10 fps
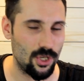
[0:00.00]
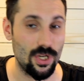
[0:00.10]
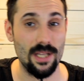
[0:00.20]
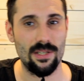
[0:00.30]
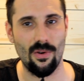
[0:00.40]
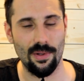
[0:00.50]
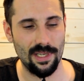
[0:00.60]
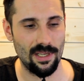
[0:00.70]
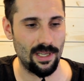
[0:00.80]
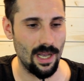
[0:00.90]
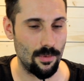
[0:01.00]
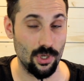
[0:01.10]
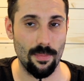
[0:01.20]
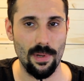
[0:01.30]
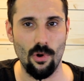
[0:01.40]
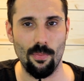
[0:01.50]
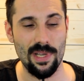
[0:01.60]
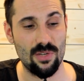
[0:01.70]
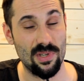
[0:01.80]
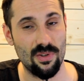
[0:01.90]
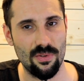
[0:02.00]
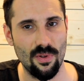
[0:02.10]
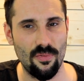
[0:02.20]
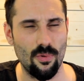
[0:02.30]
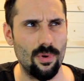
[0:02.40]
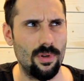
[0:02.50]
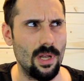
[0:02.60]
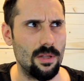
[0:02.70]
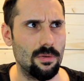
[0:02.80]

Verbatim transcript: de chasse entrée de gamme. Je rappelle le prix, 69,90€